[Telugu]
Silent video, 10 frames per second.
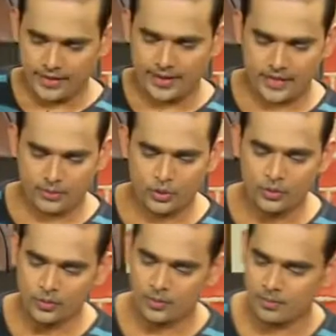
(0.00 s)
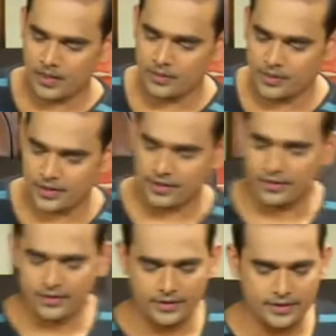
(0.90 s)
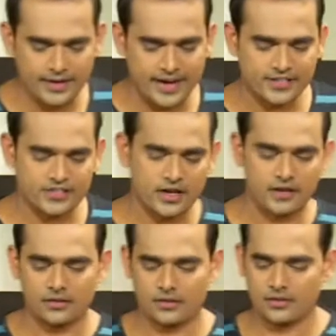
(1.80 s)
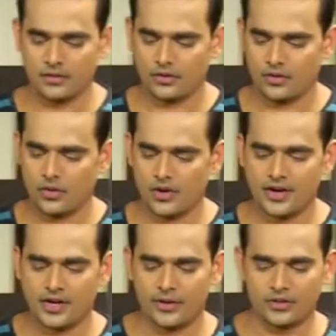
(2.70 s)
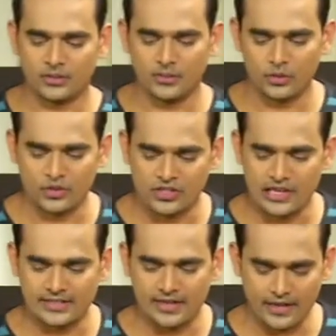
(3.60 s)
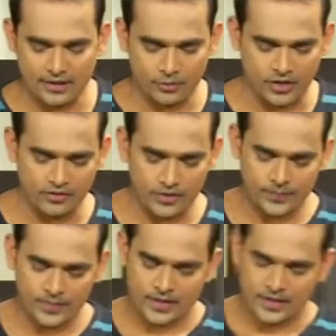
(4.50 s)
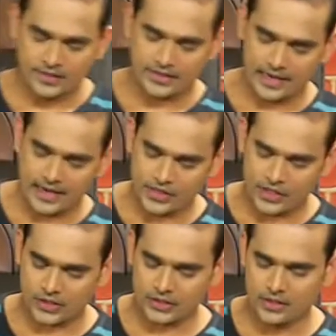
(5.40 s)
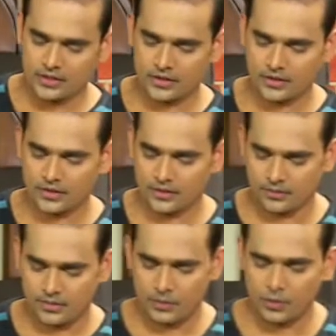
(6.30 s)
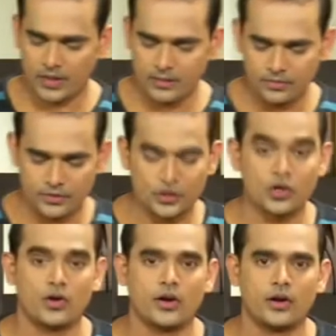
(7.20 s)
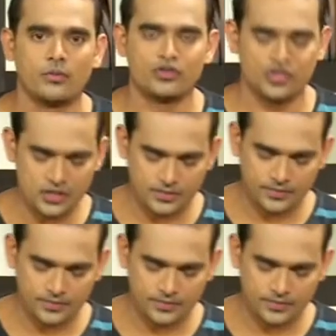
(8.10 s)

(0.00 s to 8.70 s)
అయితే ఇప్పుడు మనం ఇక్కడ ఈ క్యాట్ స్టంగ్ ఆల్రెడీ ఇక్కడ పెట్టుకున్నాం కదా కొద్దిగా చల్ల చల్లగా అయిపోయినవి చల్లగా అయిన తర్వాత ఇప్పుడు మనం ఈ చాక్లెట్లో ముంచి